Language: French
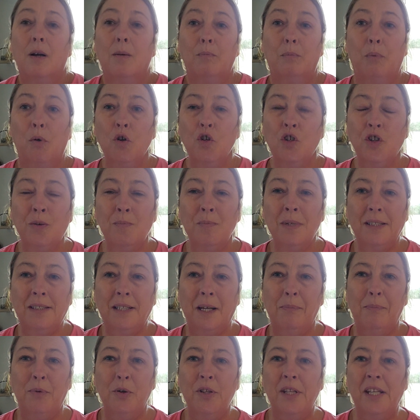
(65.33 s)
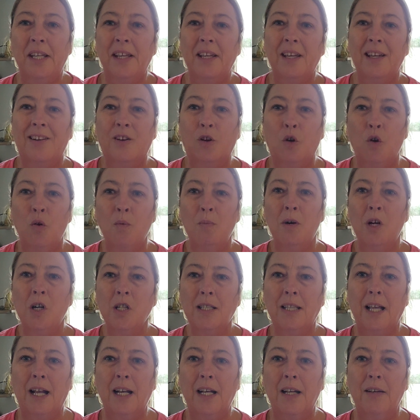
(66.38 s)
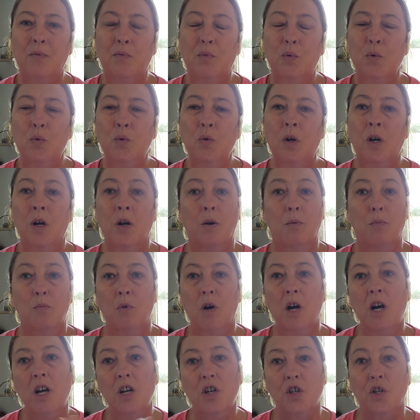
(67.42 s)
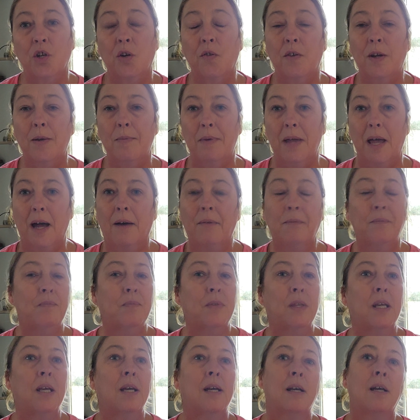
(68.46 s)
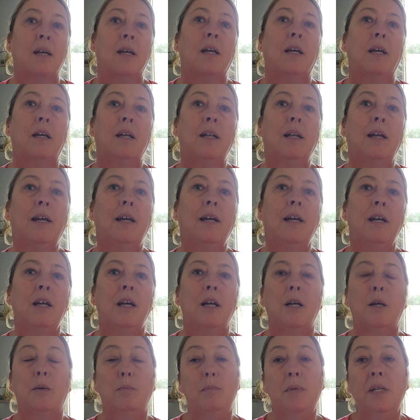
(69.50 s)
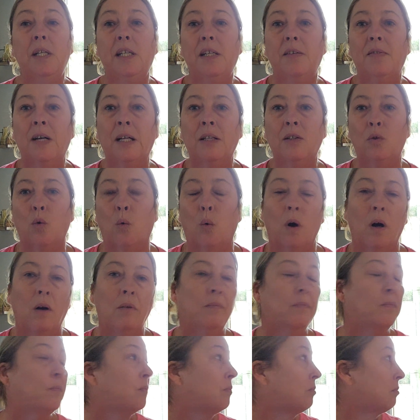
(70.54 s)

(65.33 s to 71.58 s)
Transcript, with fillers: Bonjour mes abonnés, comment allez-vous Moi, je vais bien. Il est midi 23.